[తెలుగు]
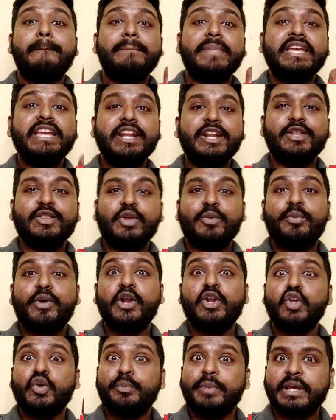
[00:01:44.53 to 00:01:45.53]
మీ ఇంటితో
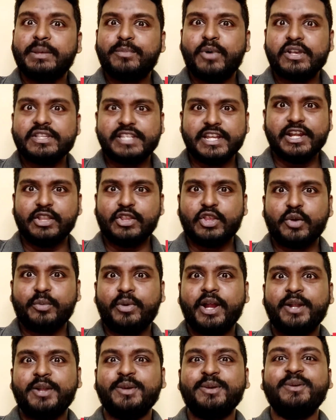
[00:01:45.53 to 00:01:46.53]
పాటు బిగ్ బాస్ ఇంటితో
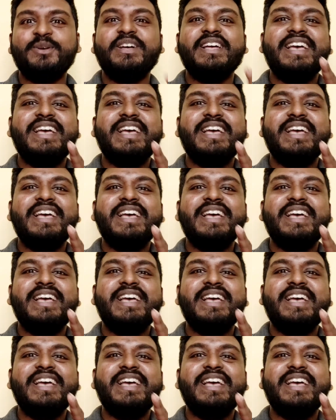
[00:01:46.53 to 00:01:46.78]
పాటు